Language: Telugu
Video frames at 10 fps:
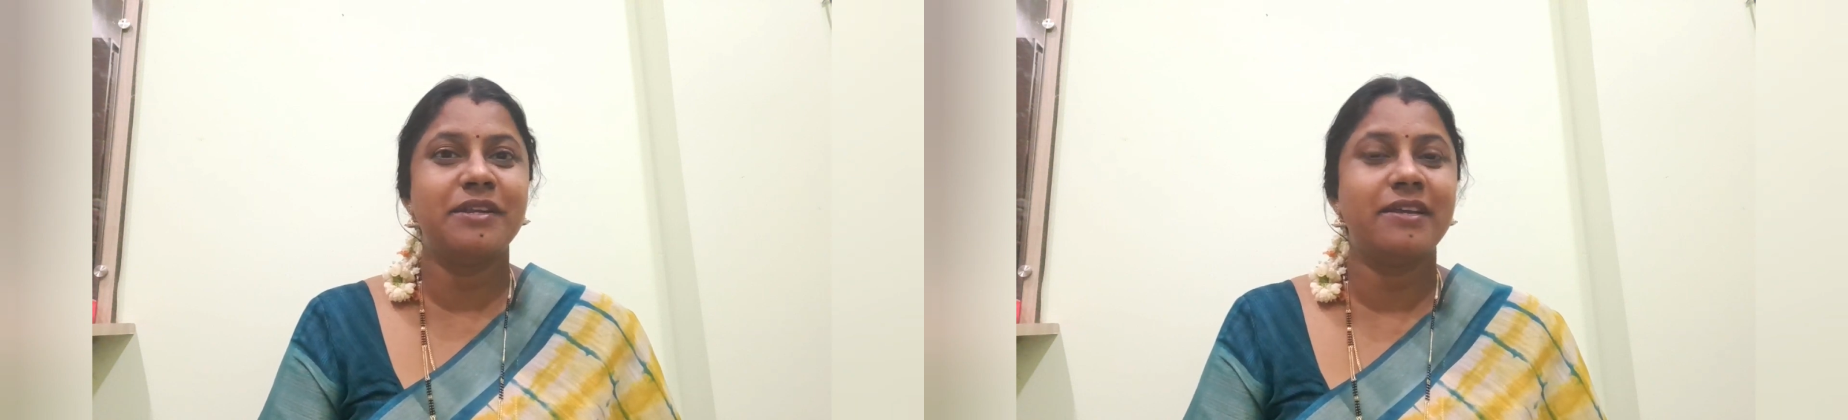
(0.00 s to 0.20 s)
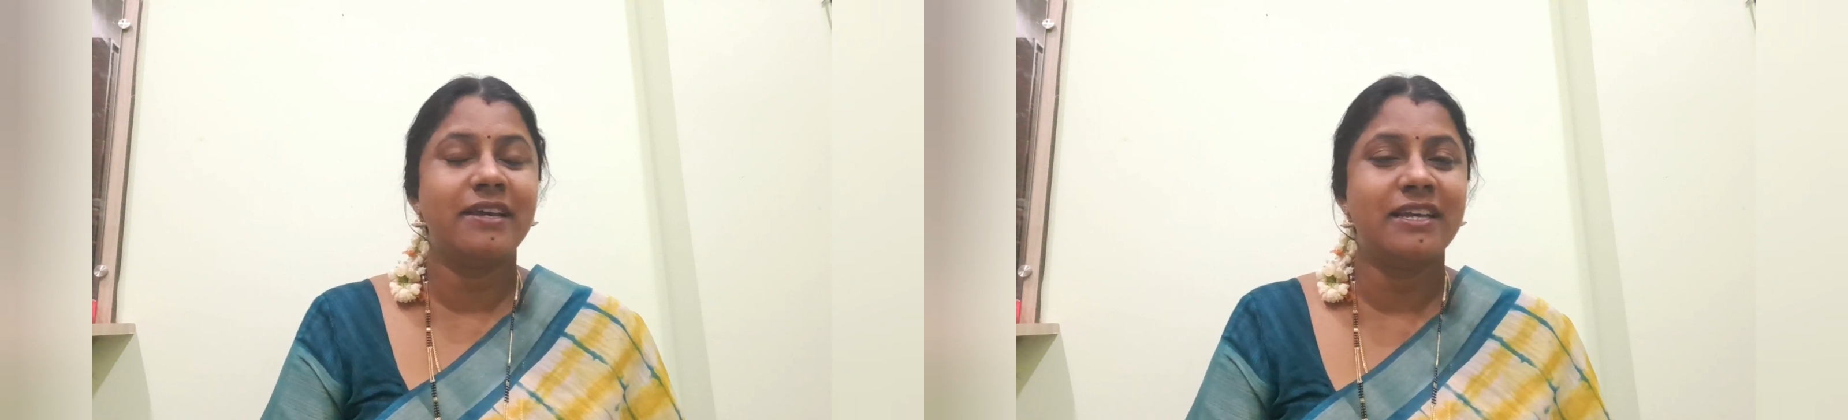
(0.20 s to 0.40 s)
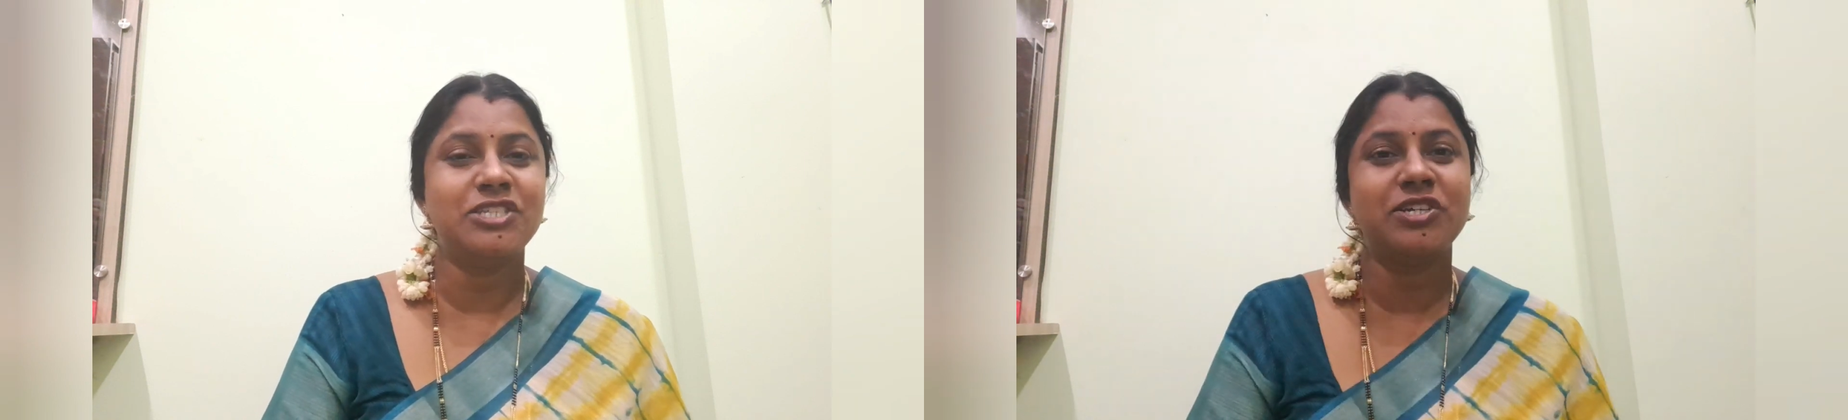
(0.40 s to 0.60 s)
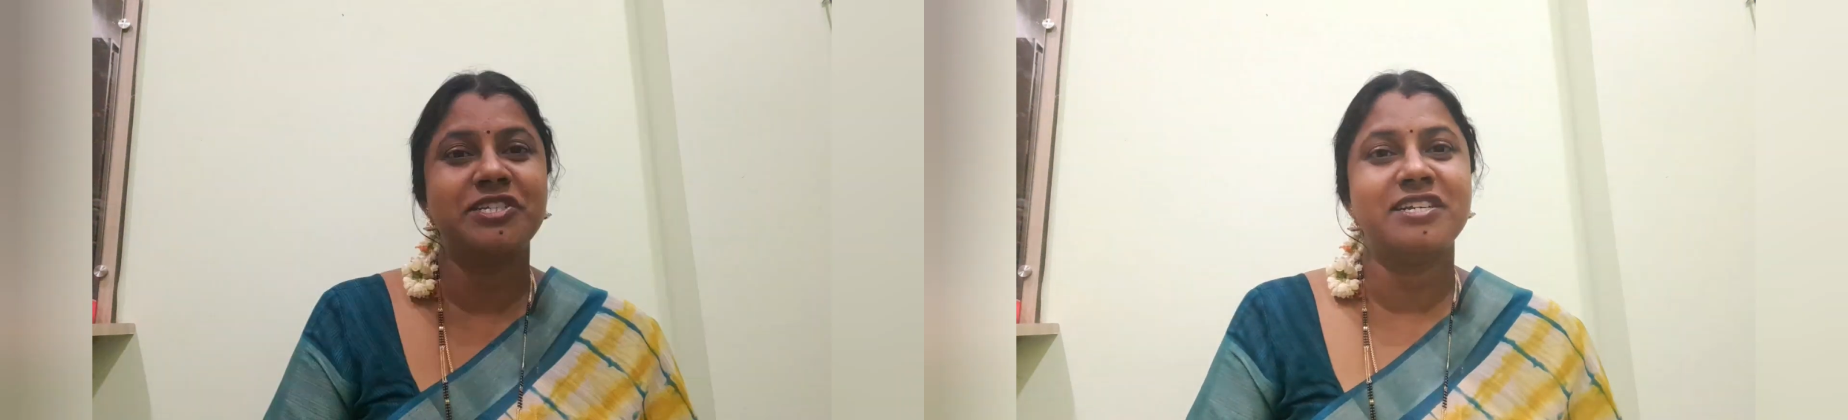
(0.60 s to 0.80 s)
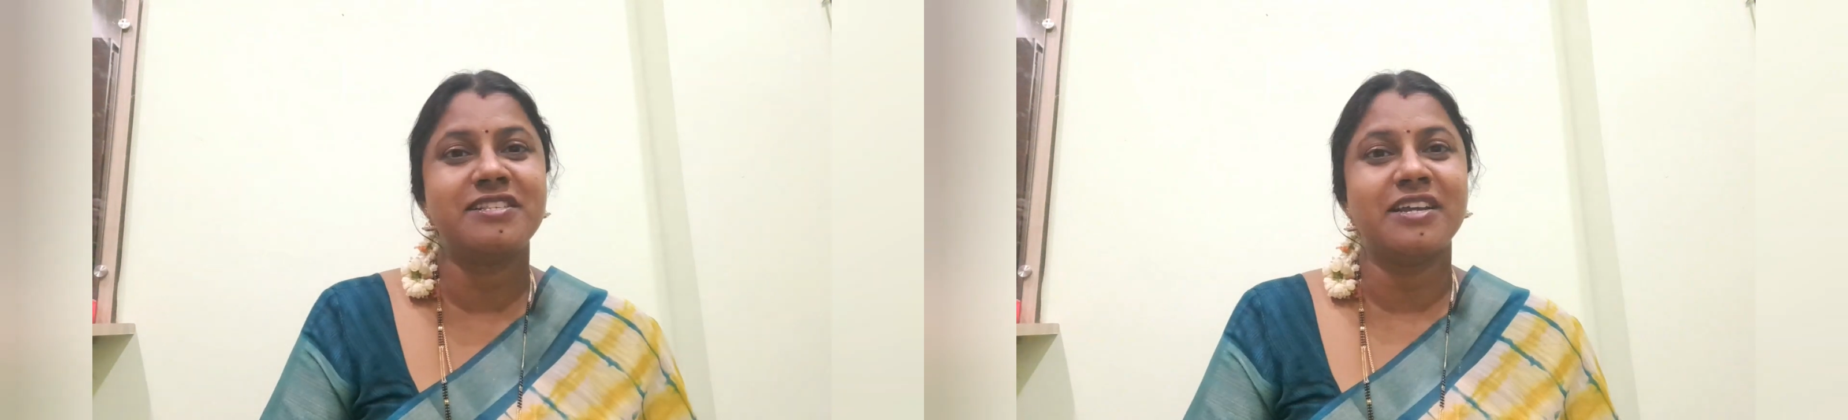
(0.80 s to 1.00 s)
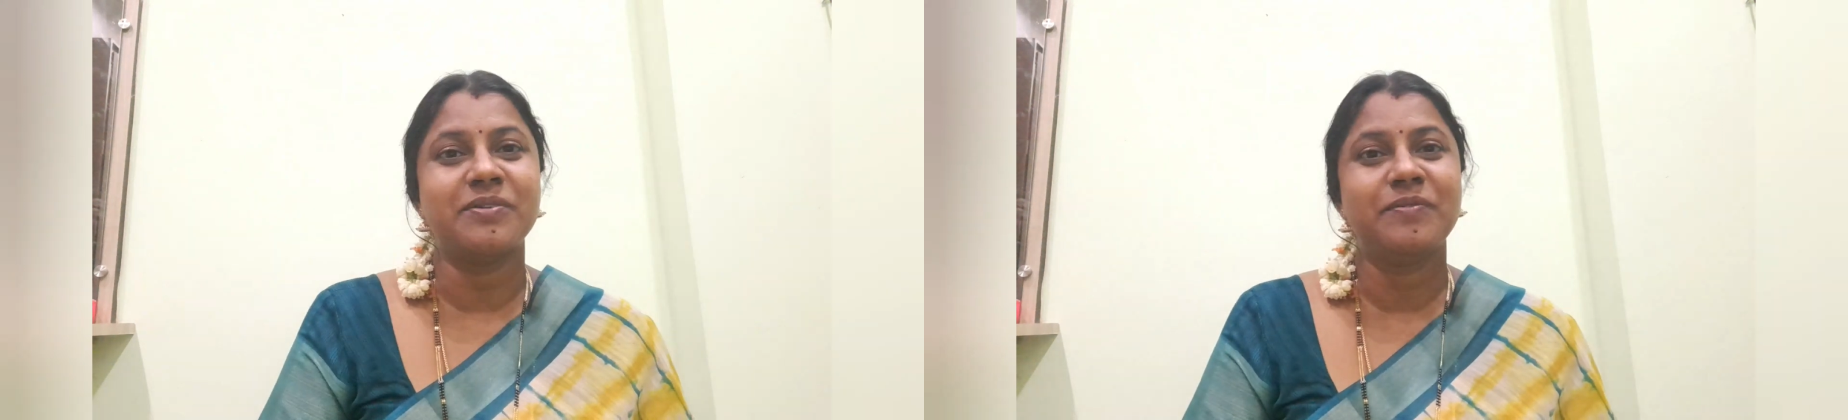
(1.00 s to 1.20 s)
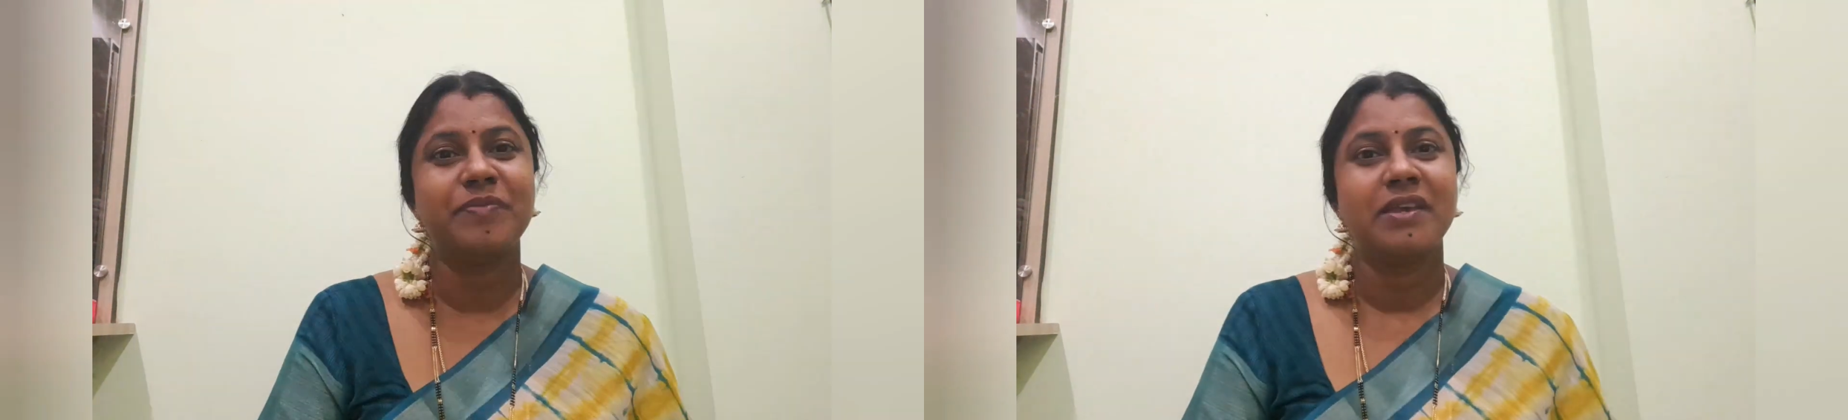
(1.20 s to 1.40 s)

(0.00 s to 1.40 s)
నేను ఎంజాయ్ చేశాను